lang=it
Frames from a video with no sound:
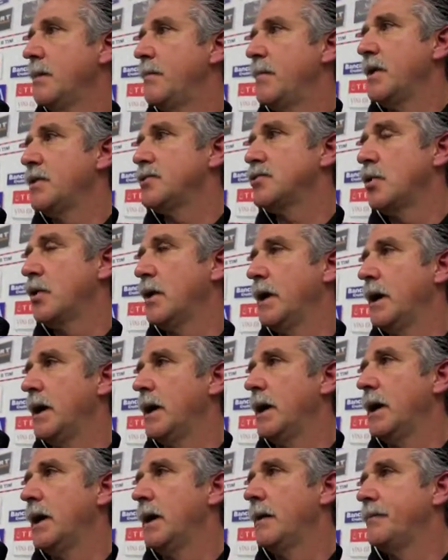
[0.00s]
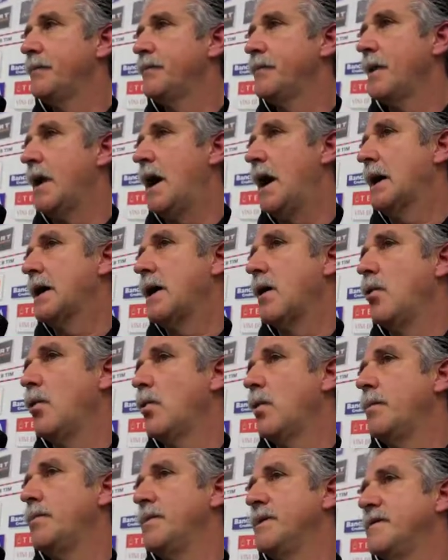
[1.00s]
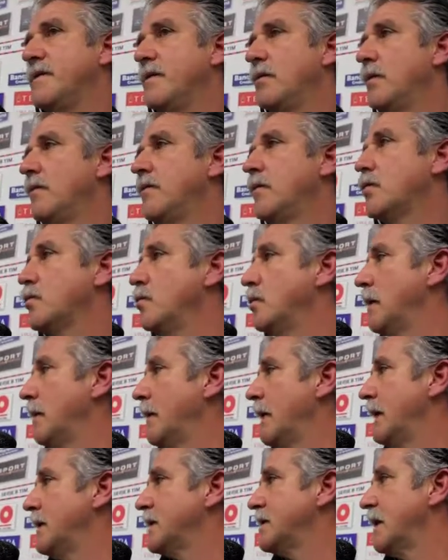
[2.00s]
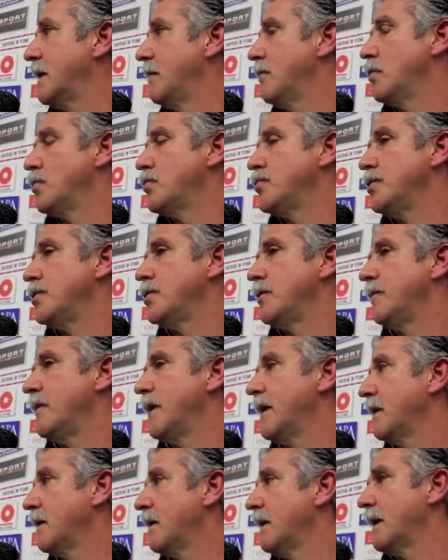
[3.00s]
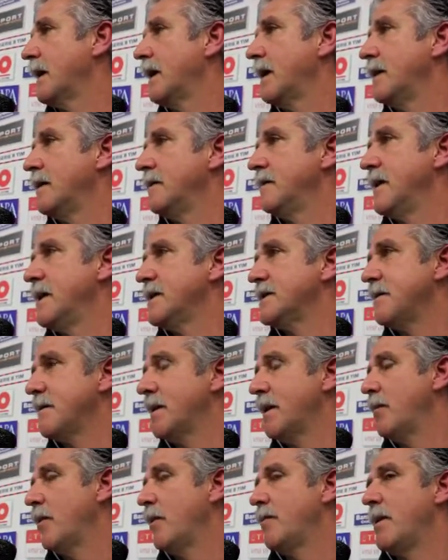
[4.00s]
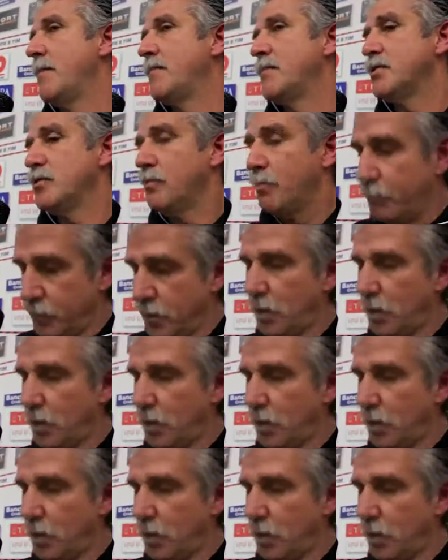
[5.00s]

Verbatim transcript: penso che anche con quel pizzico di fortuna magari saremmo riusciti a fare anche una gara diversa perché poi abbiamo preso